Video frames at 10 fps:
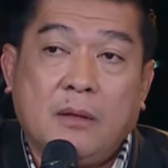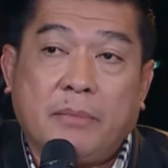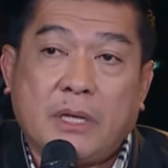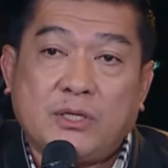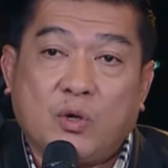
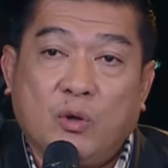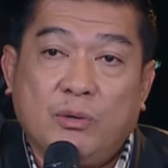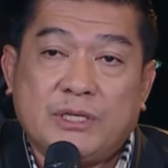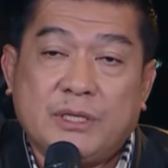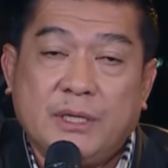Pak Jokowi
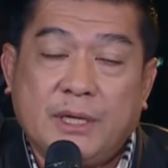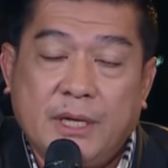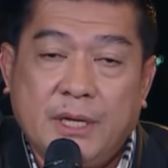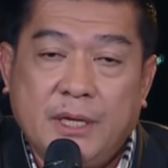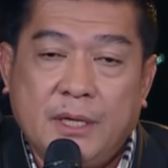
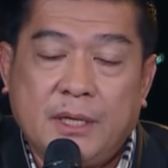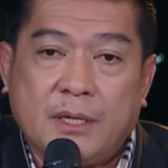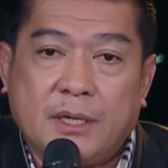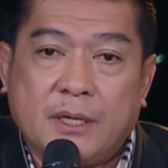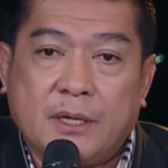sendiri
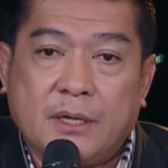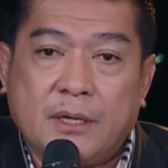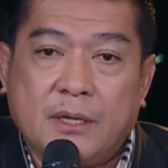eh,